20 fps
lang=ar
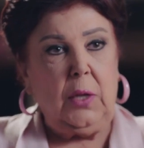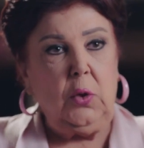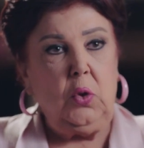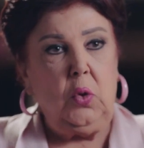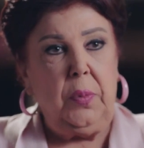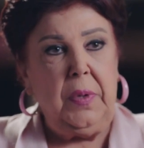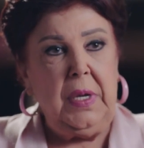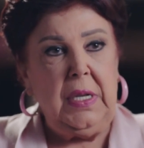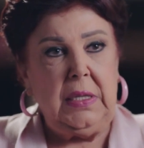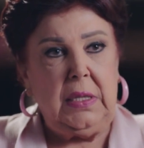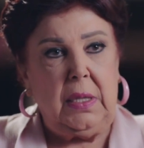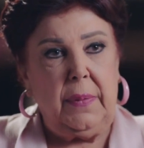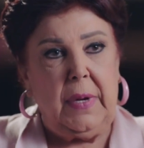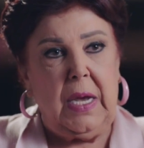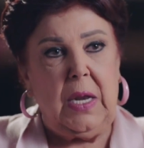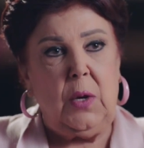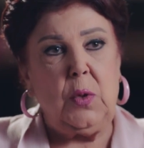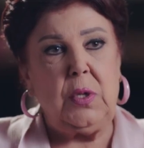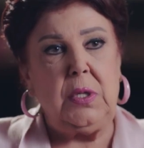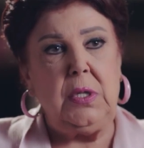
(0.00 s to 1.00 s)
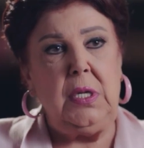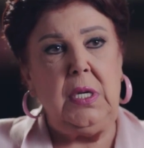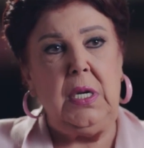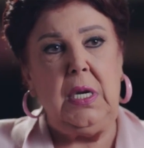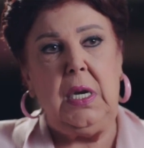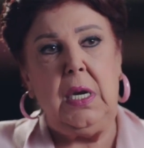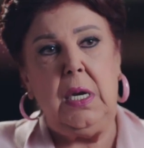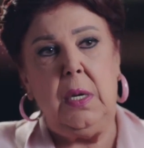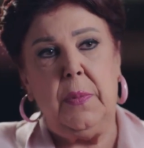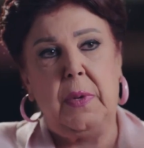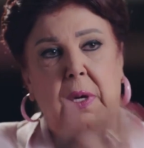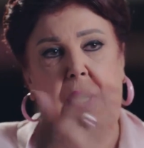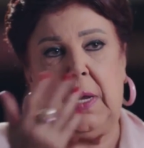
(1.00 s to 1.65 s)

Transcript: عنده بنت بقاله سنين